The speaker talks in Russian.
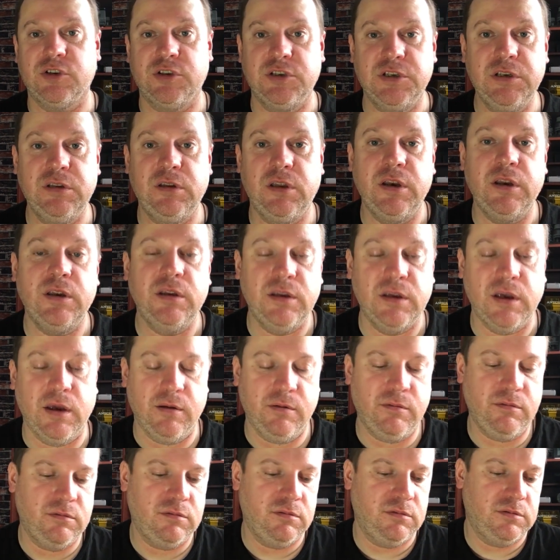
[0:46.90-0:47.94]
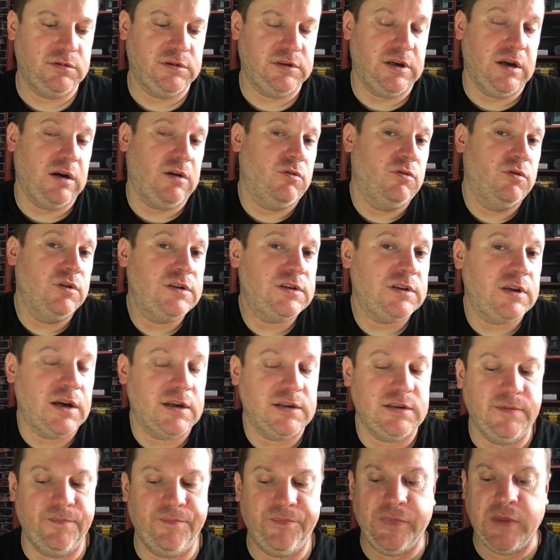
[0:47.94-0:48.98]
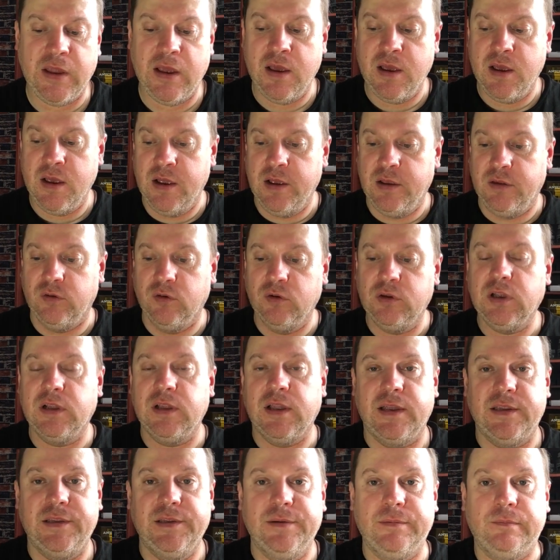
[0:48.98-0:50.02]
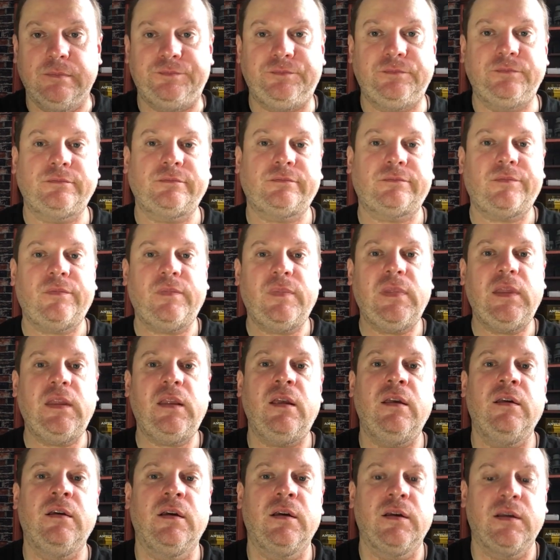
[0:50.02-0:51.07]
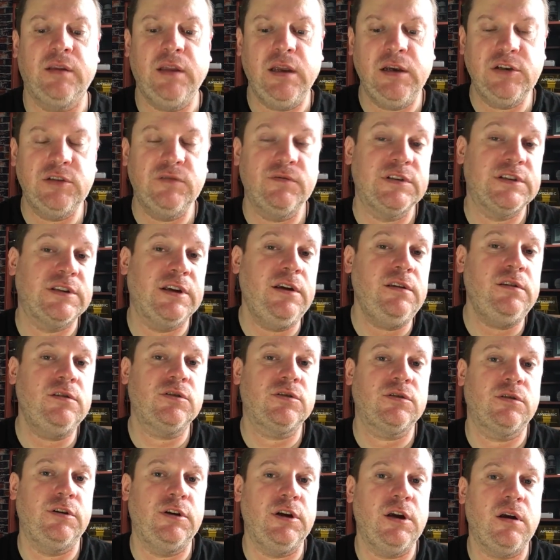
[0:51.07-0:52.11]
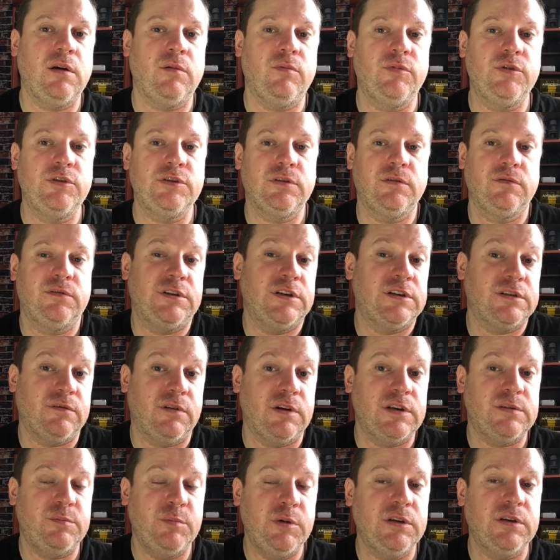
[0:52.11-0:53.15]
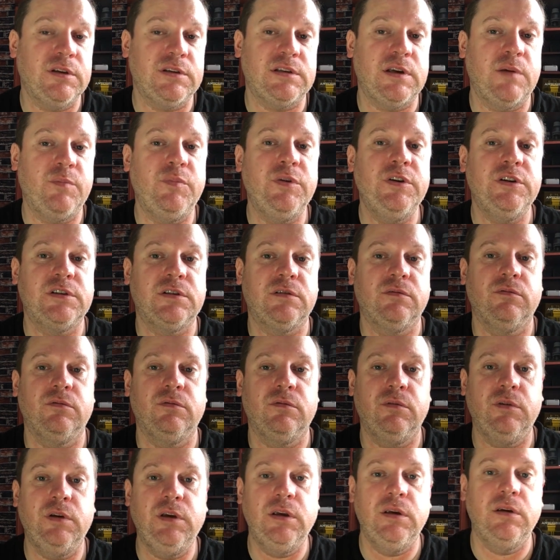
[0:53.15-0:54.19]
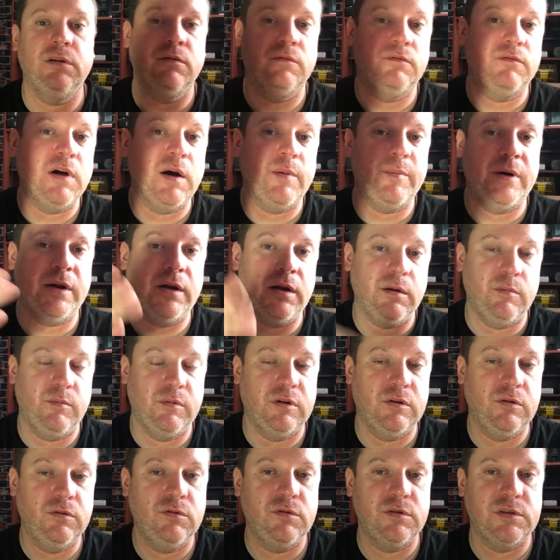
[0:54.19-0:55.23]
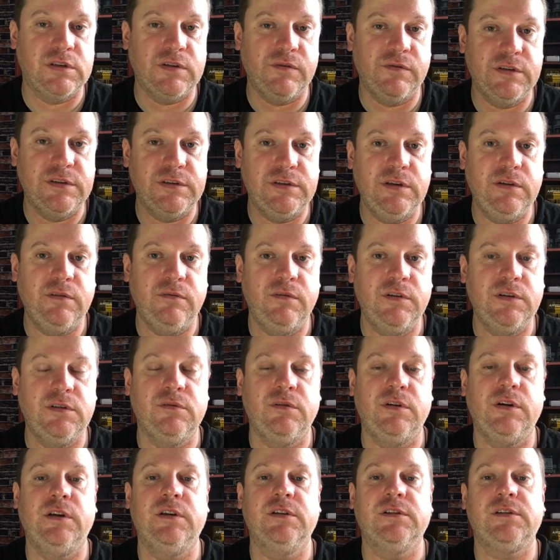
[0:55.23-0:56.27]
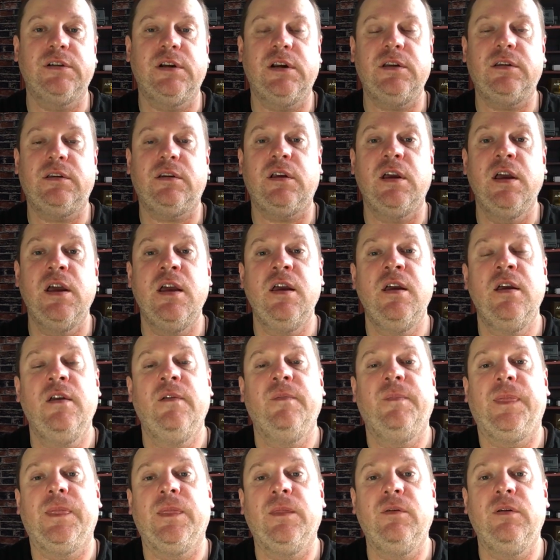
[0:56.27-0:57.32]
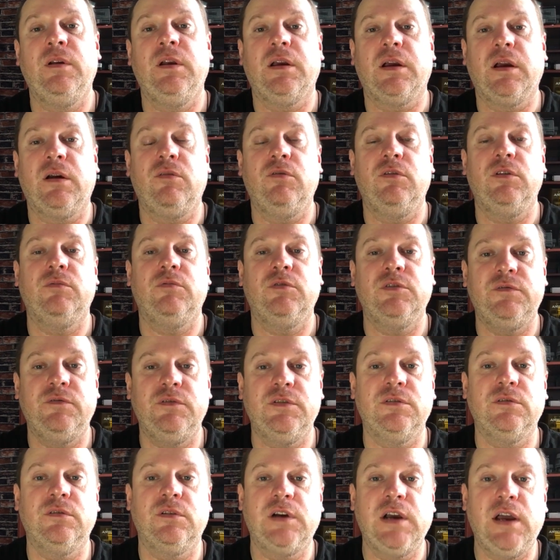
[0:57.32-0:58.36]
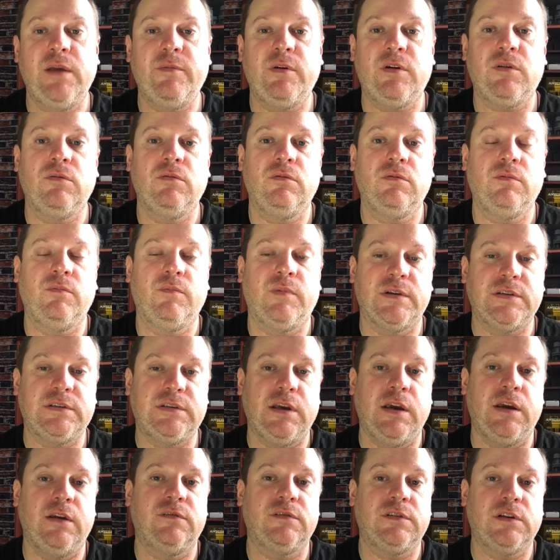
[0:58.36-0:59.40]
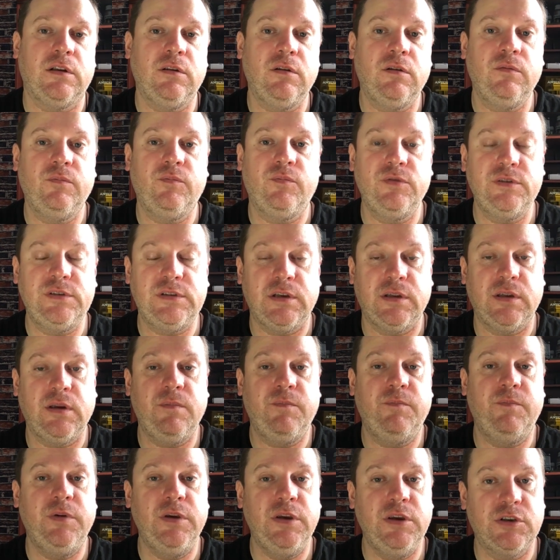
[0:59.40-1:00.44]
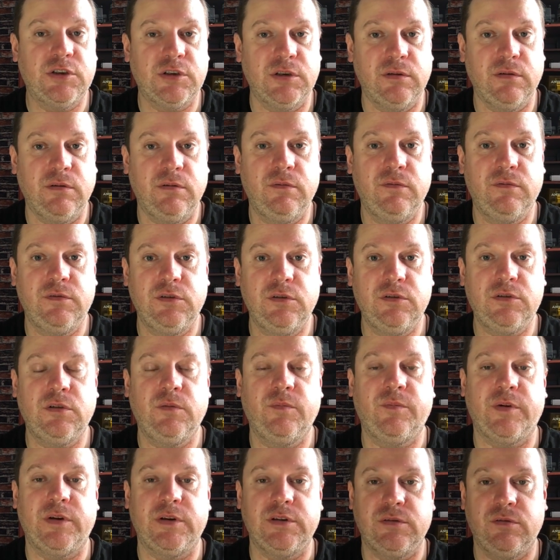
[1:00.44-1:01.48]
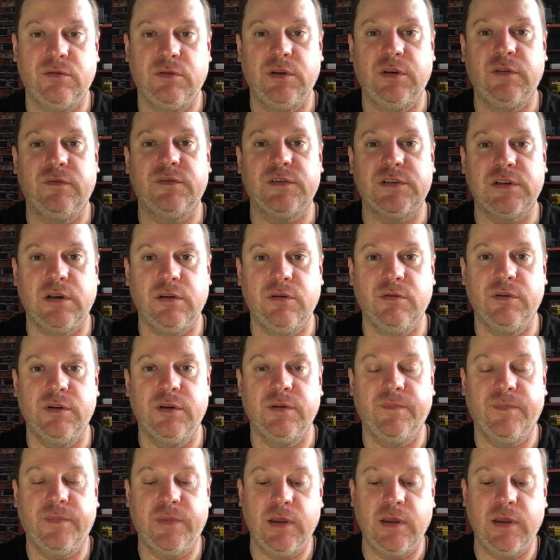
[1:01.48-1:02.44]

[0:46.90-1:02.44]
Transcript: Жди три дня. С какой стати? Ну да ладно. А, также вы знаете, что я обычно все свои смены записываю. И вам рекомендую завести видеорегистратор, ну или какую-нибудь видеокамерку, поставить в салон, пусть она пишет все, что происходит в салоне.